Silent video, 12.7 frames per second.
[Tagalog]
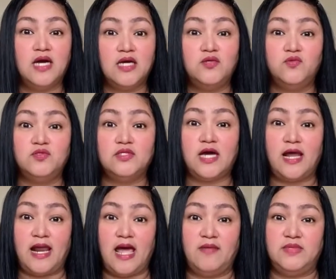ganun
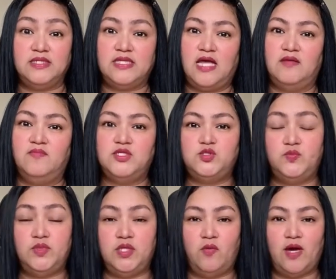karami dahil medyo
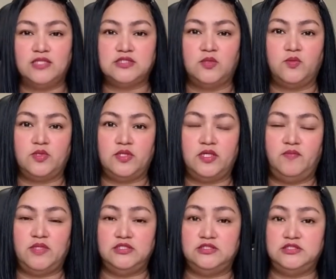pinawasan ko rin
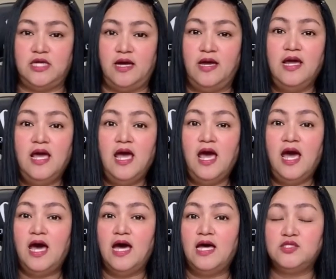naman siya.
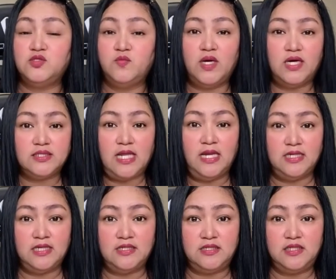At yung mga
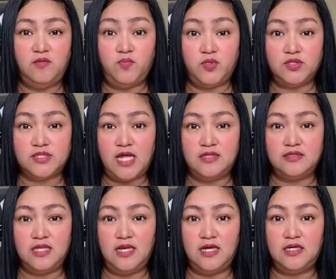talagang
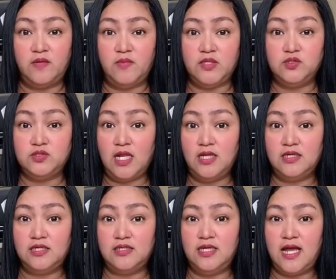importante lang naman, yung
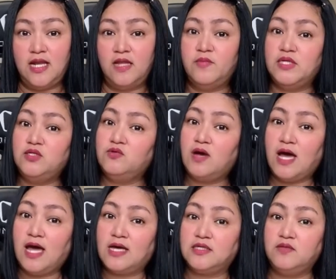talagang nilalaman ng
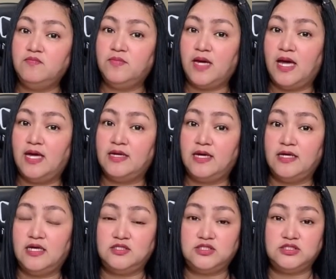aking bag.
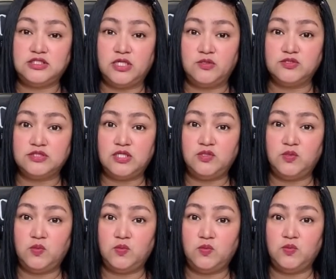Kaya, isishare ko sa
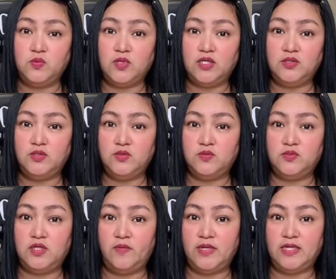inyo kung ano yung
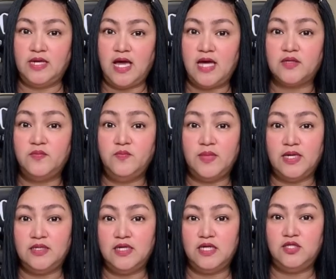laman ng aking
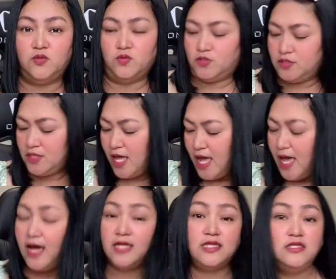bag na yon
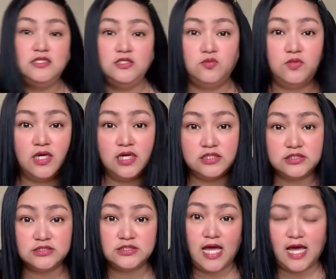At andito na nga
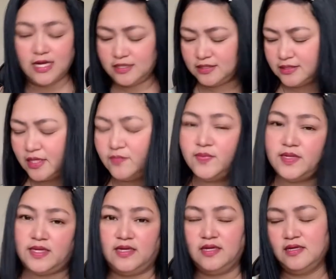siya sa aking
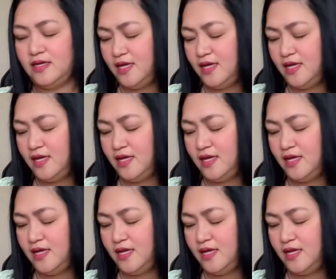tabi.